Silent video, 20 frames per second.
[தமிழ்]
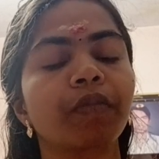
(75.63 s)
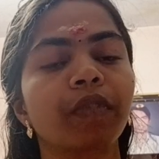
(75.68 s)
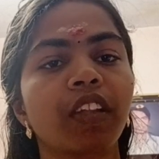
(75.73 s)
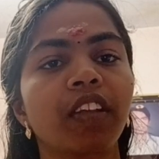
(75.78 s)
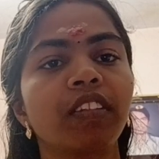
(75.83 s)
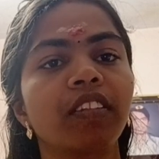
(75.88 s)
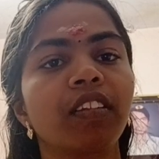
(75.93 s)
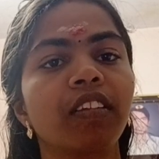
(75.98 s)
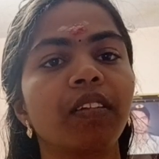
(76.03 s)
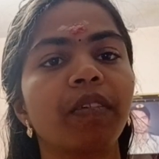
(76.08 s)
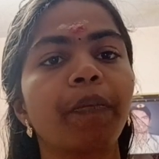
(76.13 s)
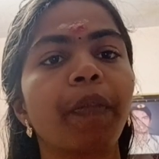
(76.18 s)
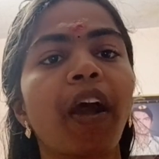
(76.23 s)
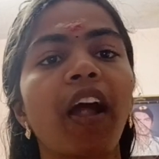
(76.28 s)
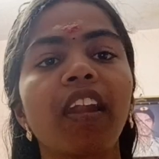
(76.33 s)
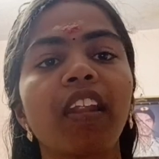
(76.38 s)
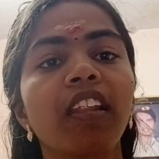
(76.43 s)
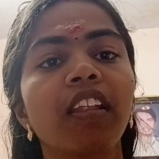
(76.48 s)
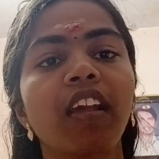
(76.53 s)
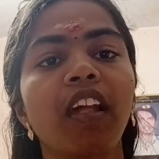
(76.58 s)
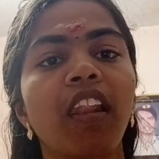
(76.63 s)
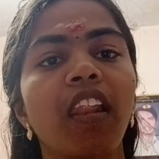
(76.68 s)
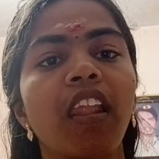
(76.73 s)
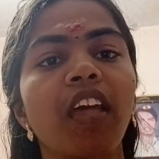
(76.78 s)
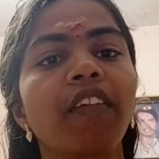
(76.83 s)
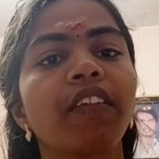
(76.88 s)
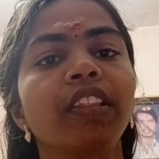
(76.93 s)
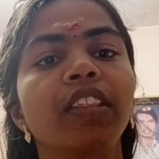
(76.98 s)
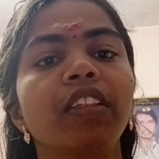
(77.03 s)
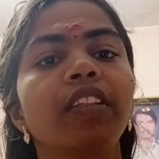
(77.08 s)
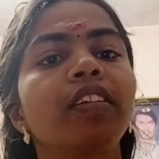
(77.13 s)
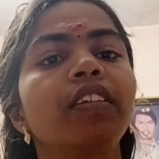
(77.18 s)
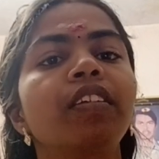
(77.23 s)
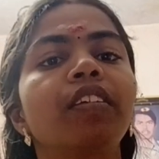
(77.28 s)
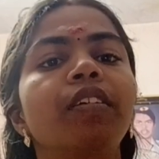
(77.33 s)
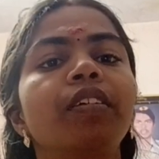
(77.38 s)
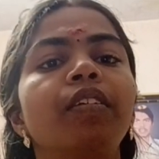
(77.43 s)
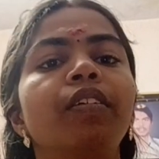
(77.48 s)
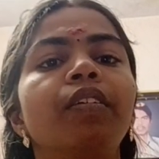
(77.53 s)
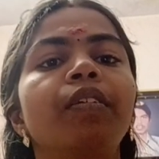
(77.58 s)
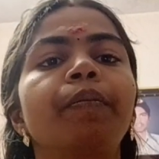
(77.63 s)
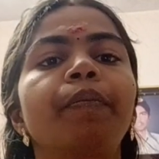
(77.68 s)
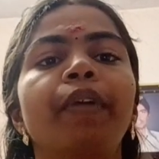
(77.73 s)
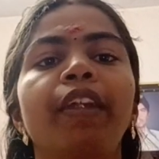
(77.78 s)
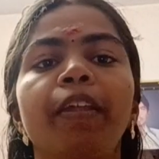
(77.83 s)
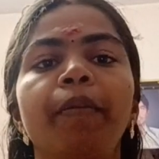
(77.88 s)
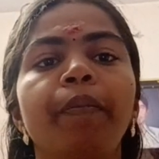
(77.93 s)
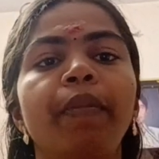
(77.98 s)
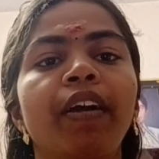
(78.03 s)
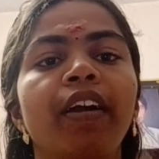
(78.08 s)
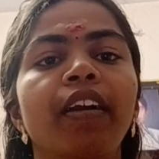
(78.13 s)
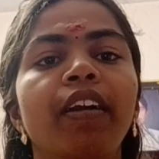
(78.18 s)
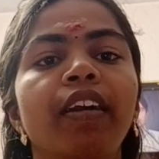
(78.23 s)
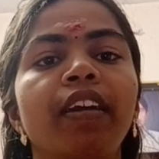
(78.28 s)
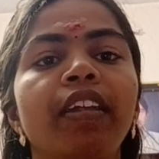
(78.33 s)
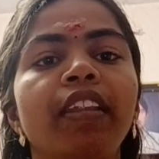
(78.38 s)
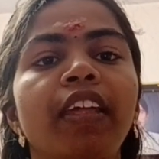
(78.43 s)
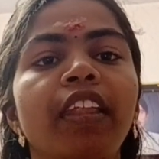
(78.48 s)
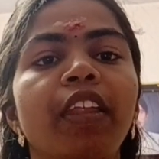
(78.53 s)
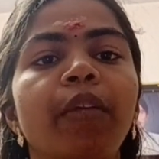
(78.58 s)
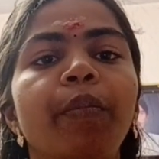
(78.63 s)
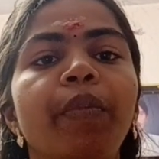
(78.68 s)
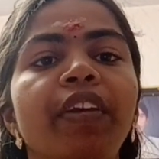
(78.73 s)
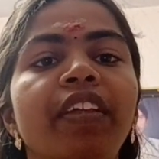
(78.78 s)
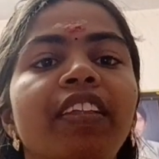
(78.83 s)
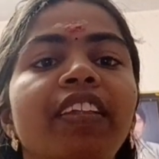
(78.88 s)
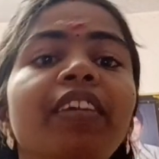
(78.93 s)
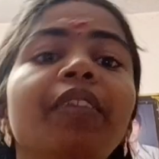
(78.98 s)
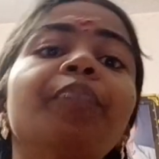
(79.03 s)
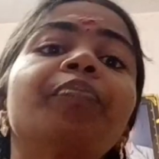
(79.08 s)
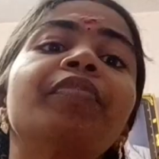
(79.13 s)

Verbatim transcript: அந்த பாடல்கள்லாம் வந்து படிப்பாங்க நிறைய பேர்